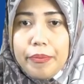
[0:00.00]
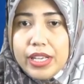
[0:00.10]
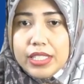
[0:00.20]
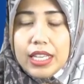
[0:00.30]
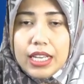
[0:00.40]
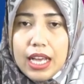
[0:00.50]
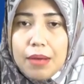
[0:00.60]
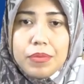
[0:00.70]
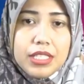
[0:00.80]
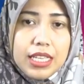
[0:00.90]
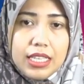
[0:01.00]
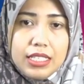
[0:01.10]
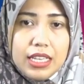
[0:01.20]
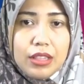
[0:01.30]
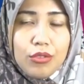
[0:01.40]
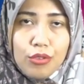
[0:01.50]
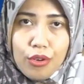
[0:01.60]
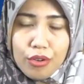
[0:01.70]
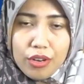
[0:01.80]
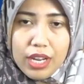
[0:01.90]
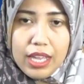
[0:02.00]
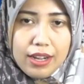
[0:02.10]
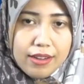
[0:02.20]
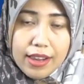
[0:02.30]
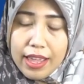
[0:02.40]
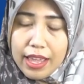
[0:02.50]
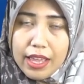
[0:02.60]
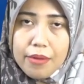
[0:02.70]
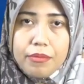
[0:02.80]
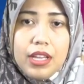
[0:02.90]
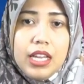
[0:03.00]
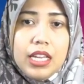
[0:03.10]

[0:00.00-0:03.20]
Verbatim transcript: PJK penyakit jantung koroner, DM